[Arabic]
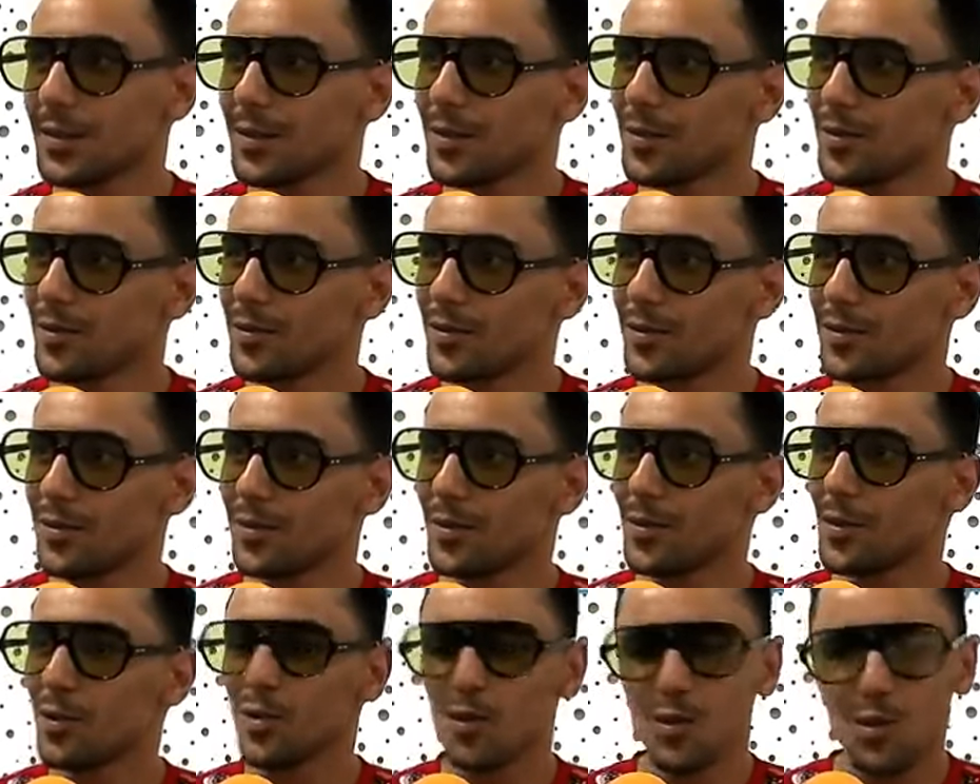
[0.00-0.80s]
هذا
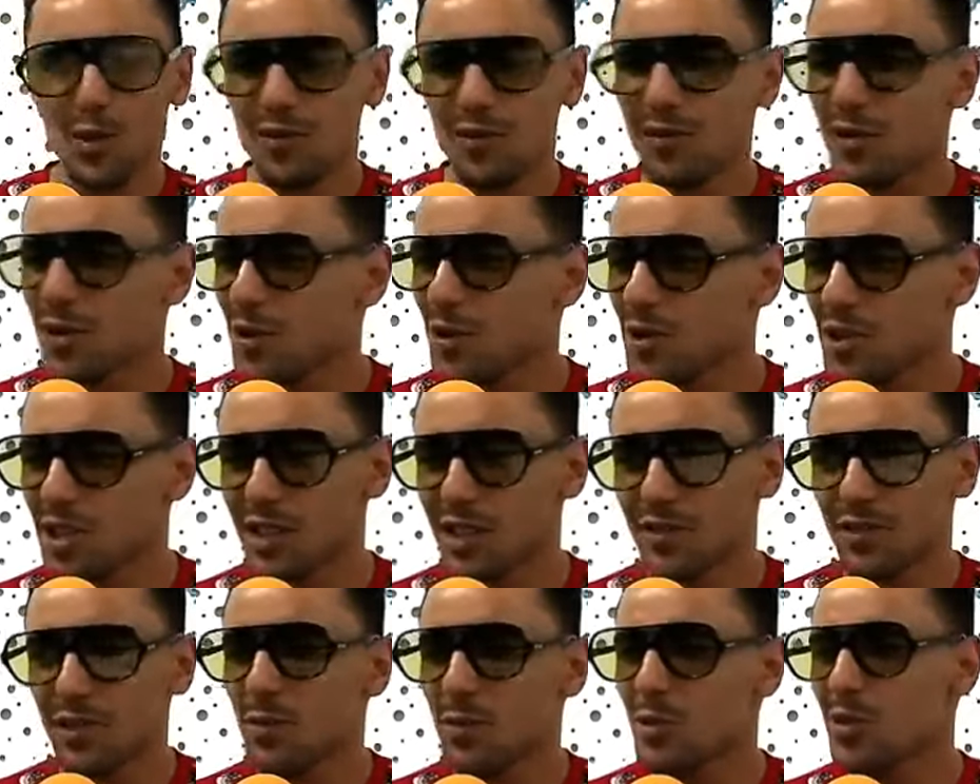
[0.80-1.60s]
سوا في كل شيء
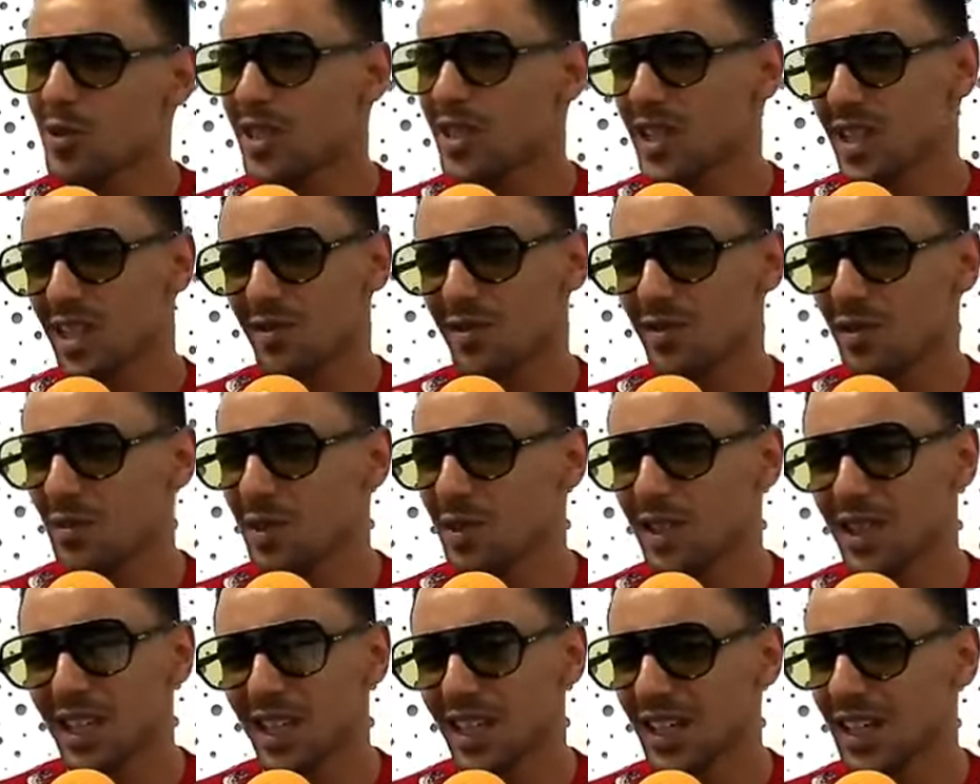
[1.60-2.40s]
في الموسيقى في
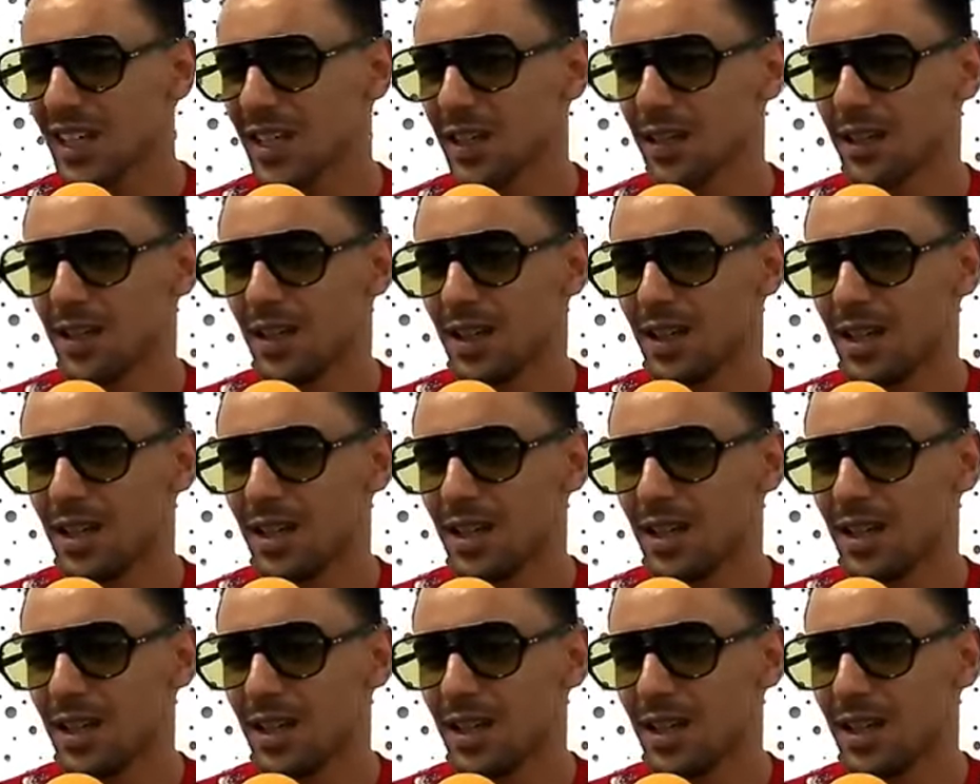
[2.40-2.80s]
المداخيل